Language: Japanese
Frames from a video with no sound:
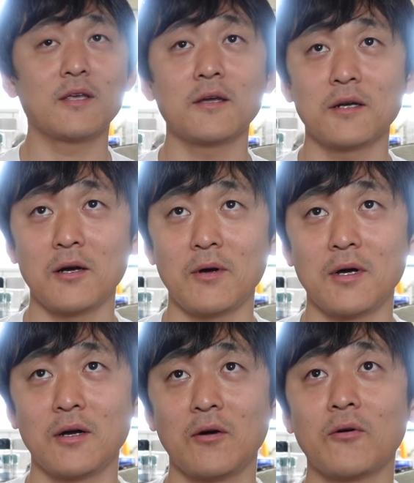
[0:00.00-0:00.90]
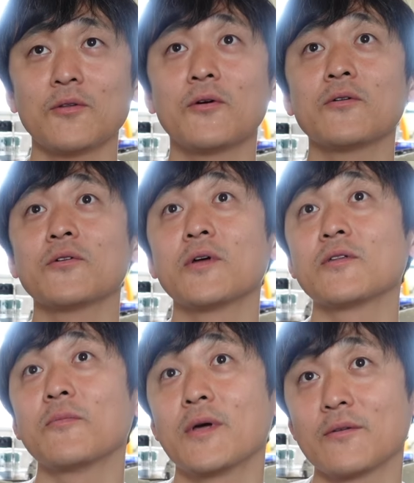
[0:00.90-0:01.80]
喧嘩はほどほどで
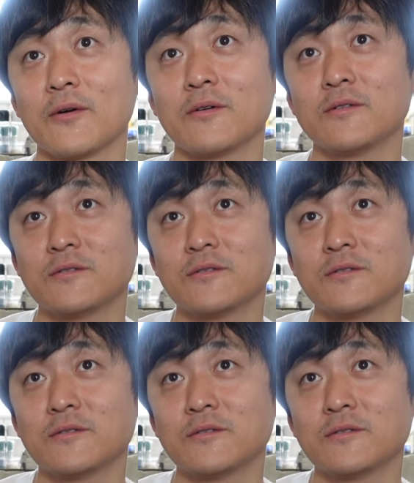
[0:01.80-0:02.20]
止めるの